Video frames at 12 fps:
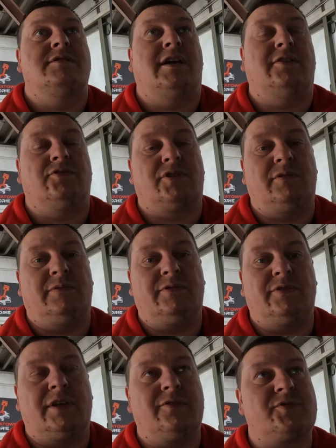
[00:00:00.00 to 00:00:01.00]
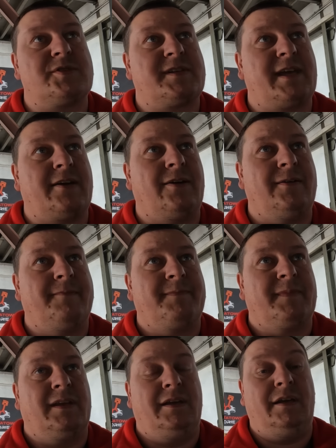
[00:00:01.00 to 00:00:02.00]
jak doszedłem do tego wszystkiego
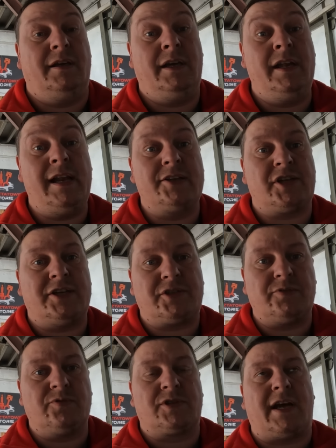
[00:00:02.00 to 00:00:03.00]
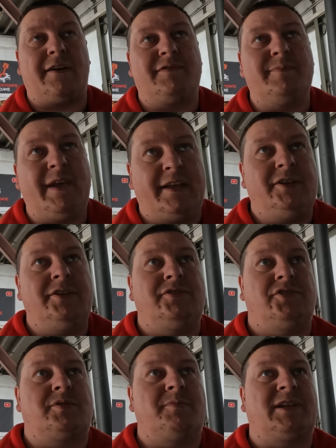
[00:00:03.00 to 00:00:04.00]
i ile rzeczy tu trzeba
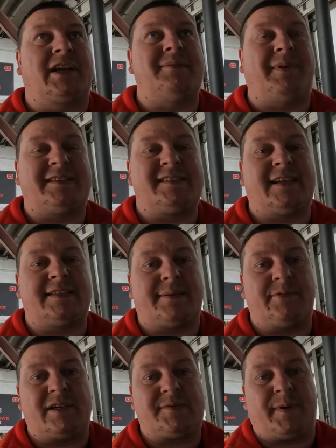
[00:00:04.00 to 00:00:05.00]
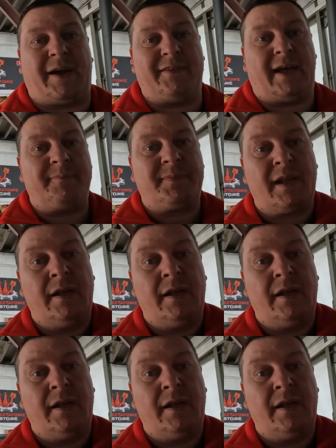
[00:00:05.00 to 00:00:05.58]
wymienić, żeby ta klimatyzacja była sprawna.